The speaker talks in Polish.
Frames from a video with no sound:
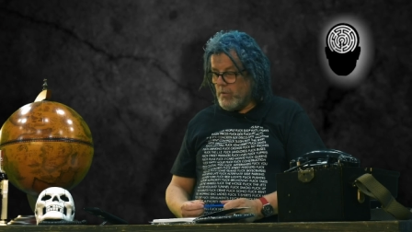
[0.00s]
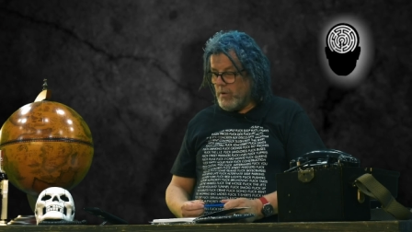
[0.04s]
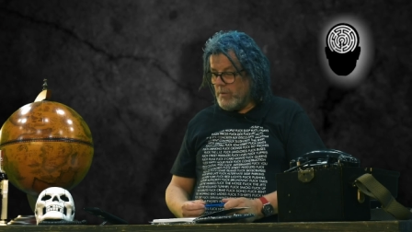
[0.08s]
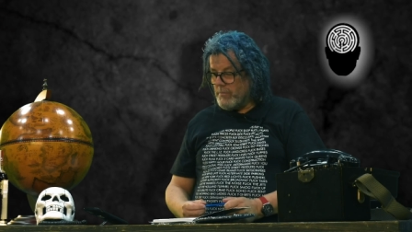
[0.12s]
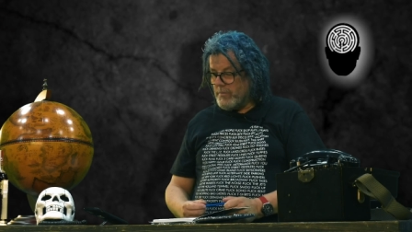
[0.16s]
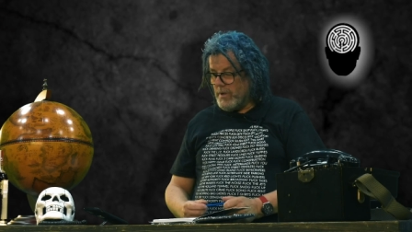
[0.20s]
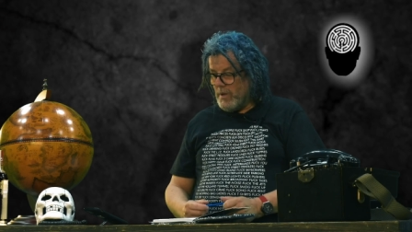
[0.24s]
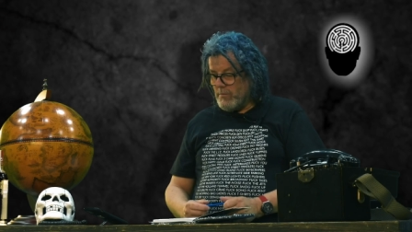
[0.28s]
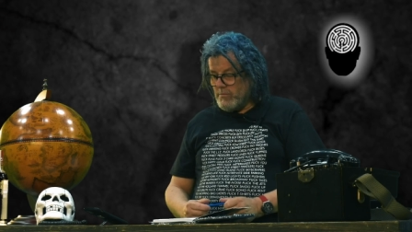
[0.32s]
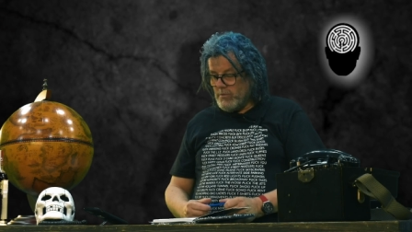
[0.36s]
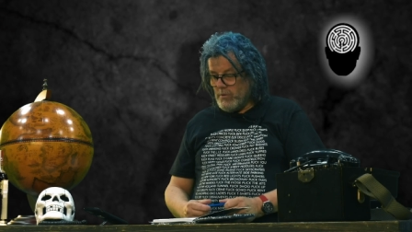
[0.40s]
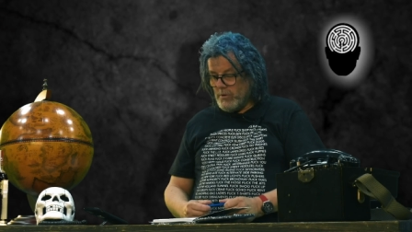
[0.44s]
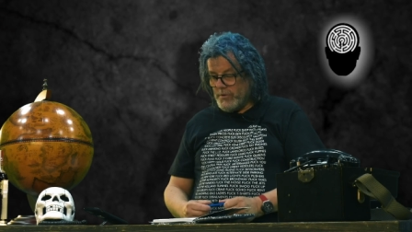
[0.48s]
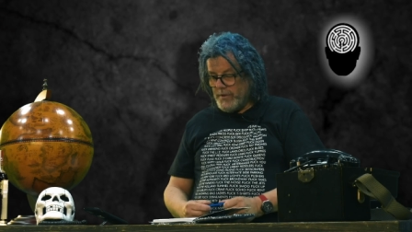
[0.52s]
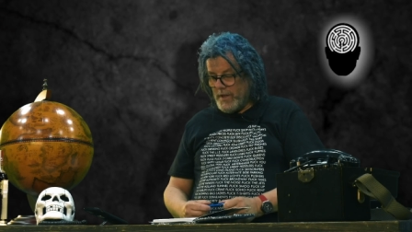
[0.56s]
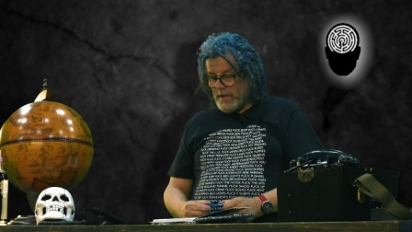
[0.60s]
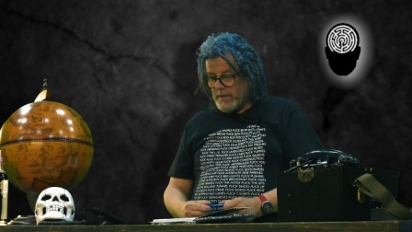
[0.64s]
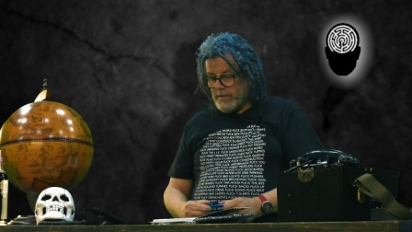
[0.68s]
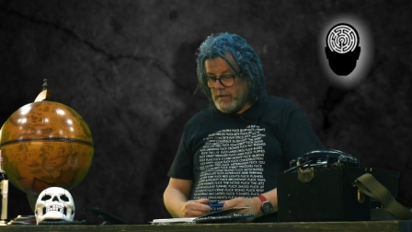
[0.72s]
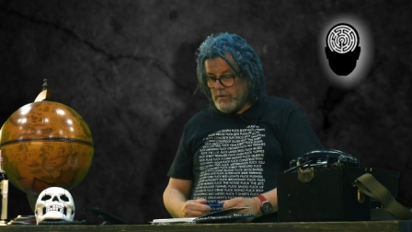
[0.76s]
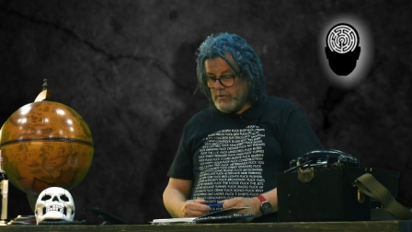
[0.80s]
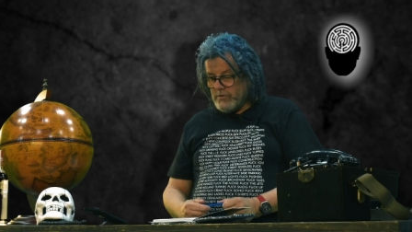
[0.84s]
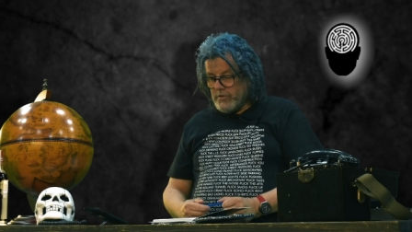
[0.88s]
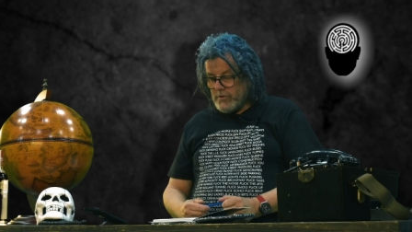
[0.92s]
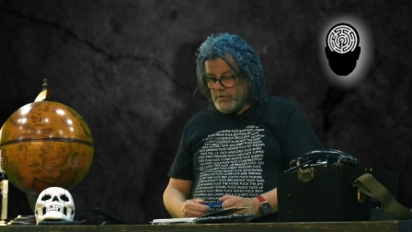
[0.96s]
gołębia, było
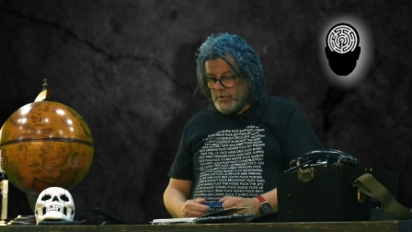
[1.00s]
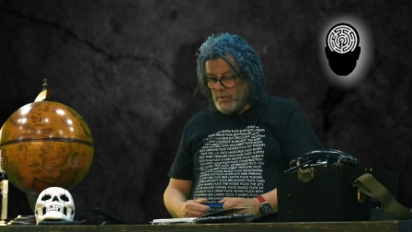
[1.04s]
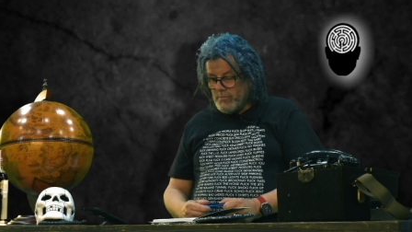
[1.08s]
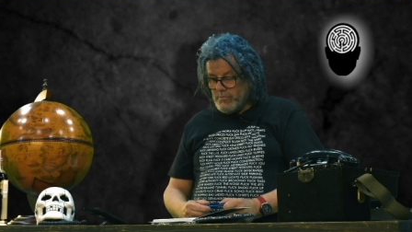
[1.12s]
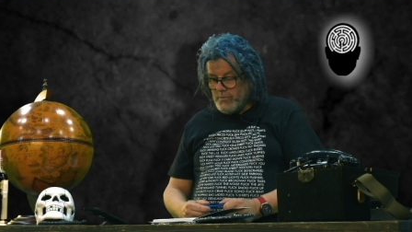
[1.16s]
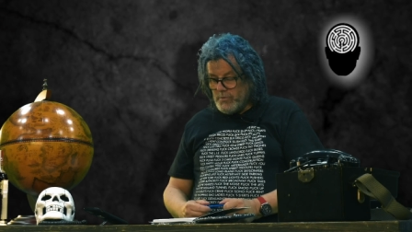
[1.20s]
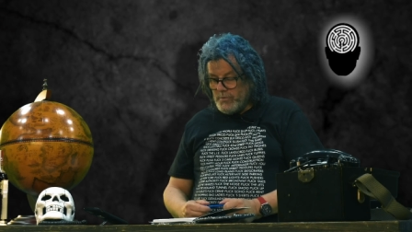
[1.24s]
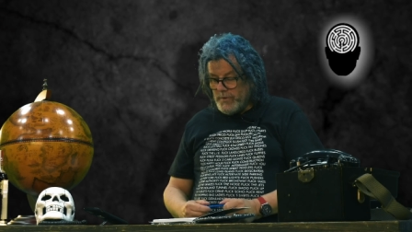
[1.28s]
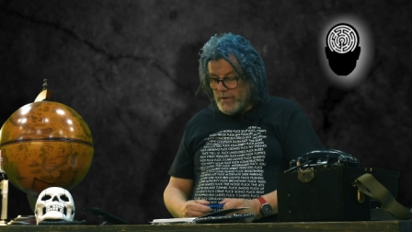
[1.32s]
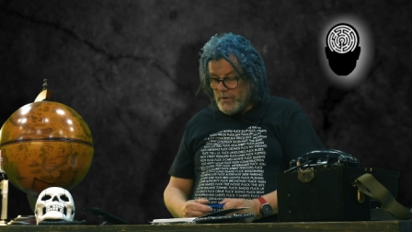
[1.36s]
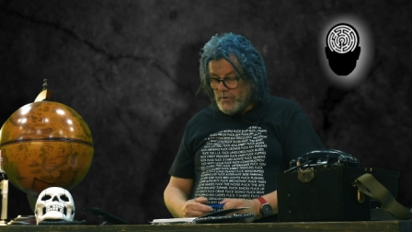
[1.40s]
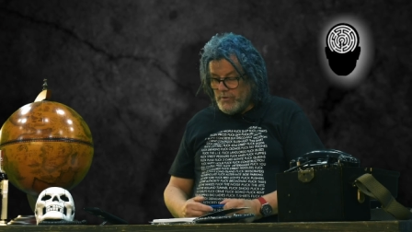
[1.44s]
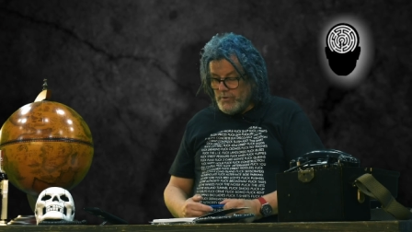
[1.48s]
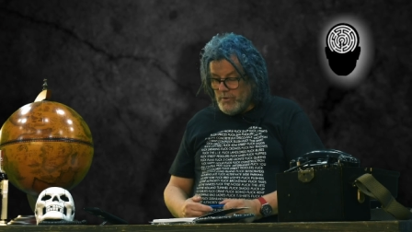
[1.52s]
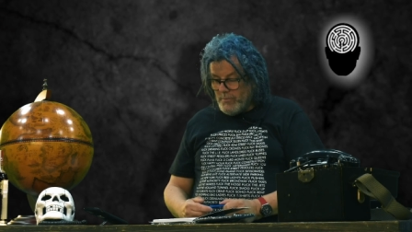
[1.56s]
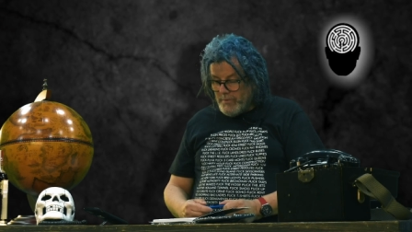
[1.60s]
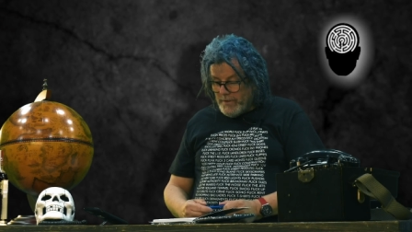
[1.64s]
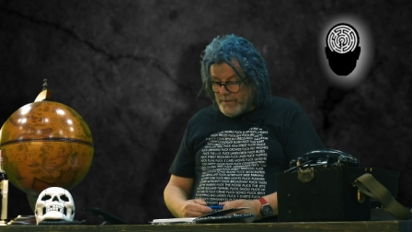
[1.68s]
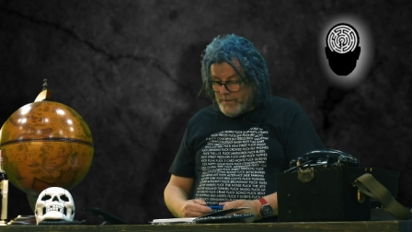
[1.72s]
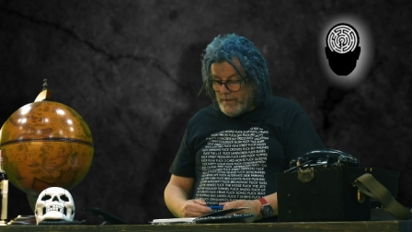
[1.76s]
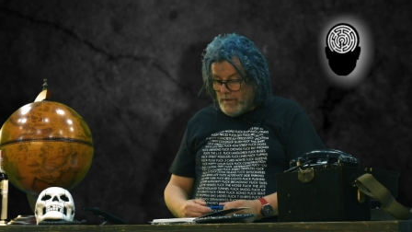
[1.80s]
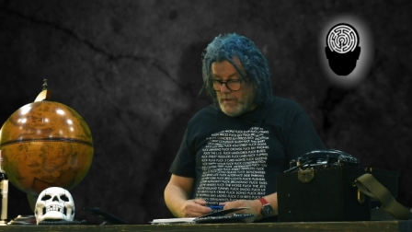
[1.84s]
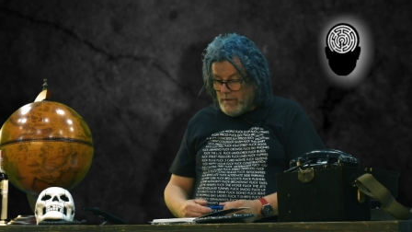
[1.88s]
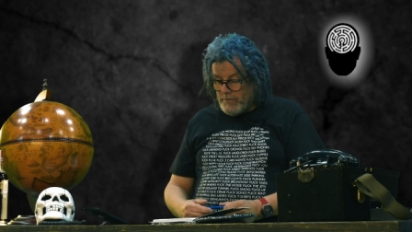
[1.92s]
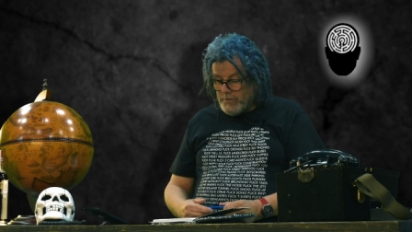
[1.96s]
takie, że to był jego
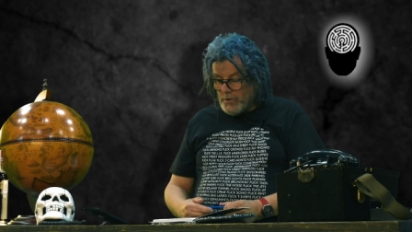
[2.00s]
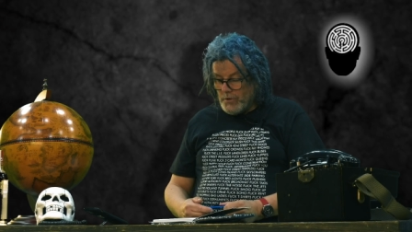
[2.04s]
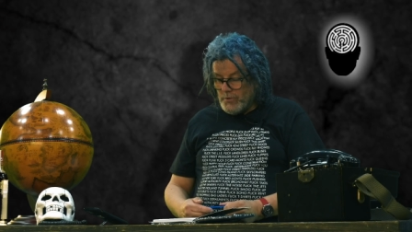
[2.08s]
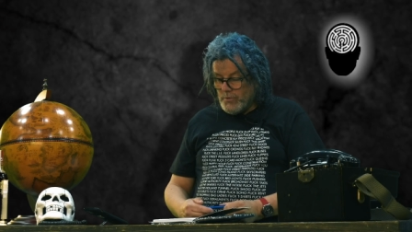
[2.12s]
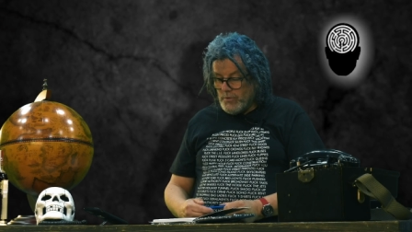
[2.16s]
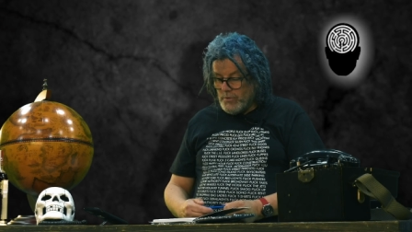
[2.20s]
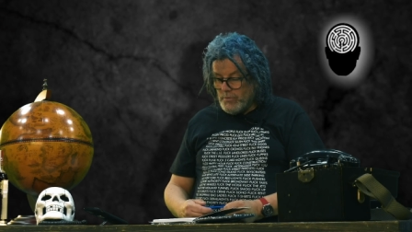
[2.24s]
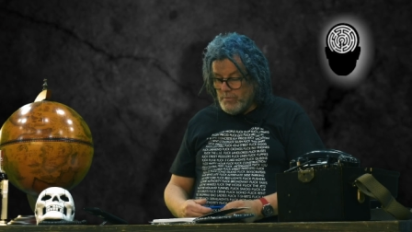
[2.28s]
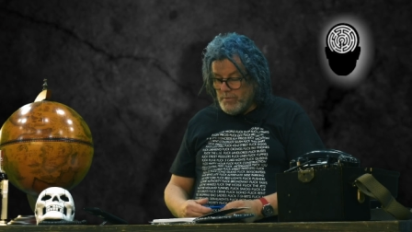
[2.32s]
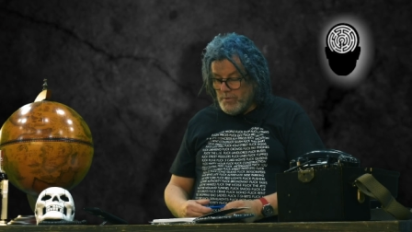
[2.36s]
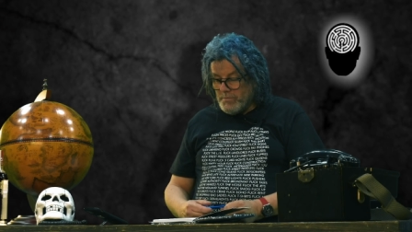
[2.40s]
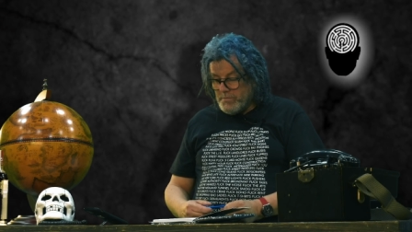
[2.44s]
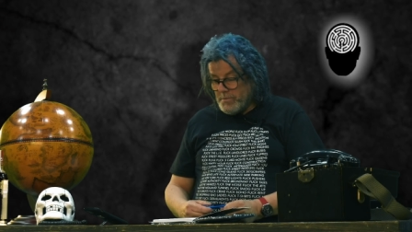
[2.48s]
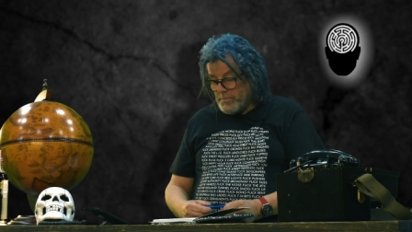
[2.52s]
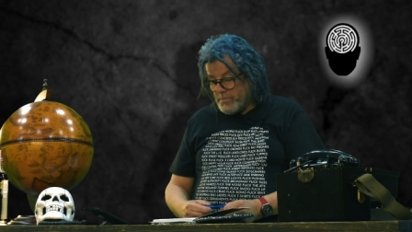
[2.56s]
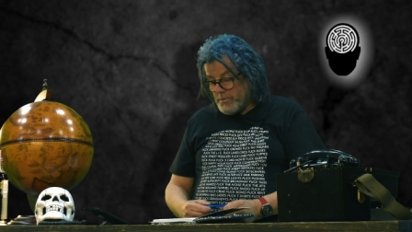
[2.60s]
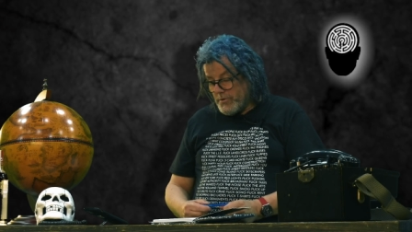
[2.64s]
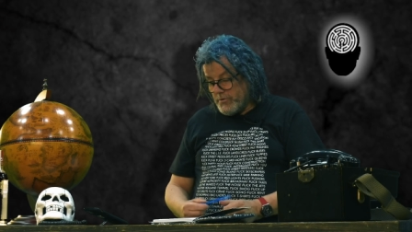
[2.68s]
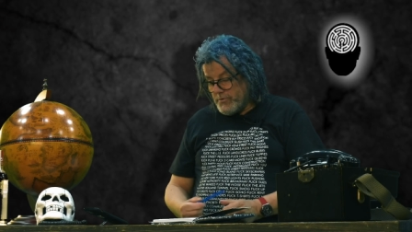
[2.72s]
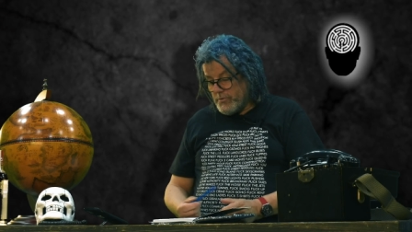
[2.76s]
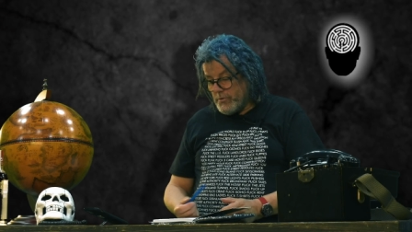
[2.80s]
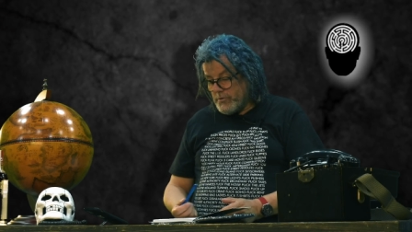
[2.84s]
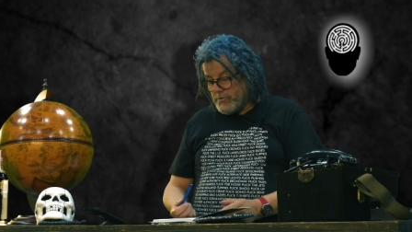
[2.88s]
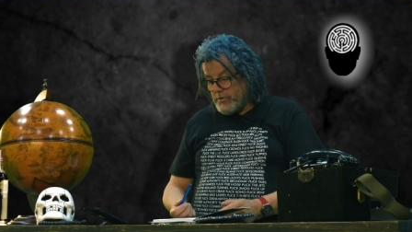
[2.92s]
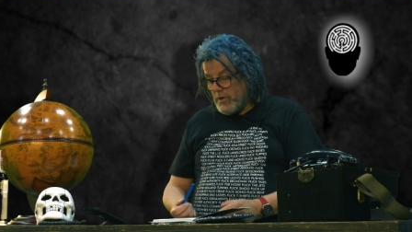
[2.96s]
numer telefonu, bo po
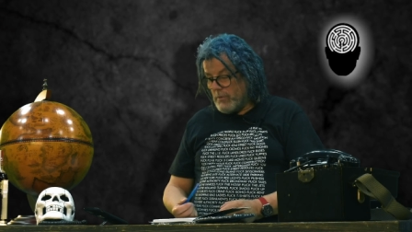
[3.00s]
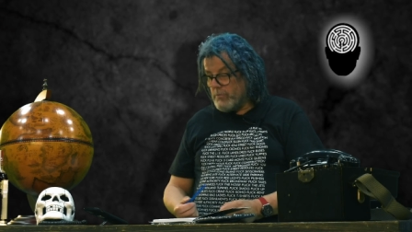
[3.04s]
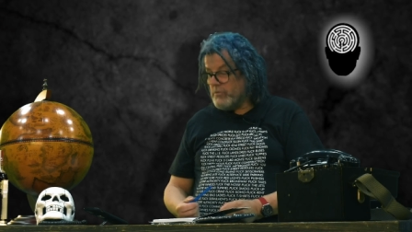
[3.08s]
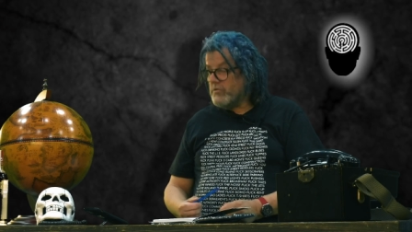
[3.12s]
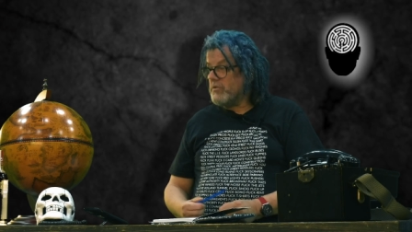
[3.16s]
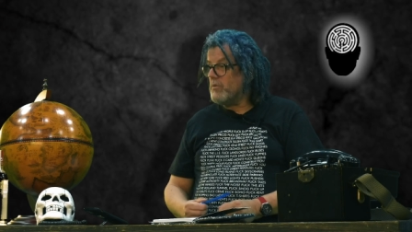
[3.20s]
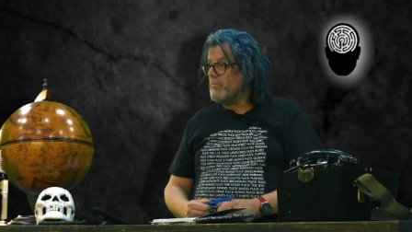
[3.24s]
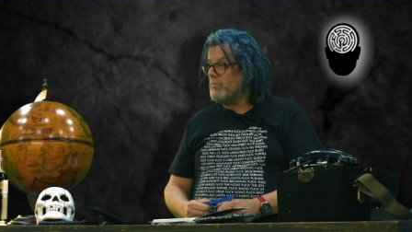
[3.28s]
prostu chciał,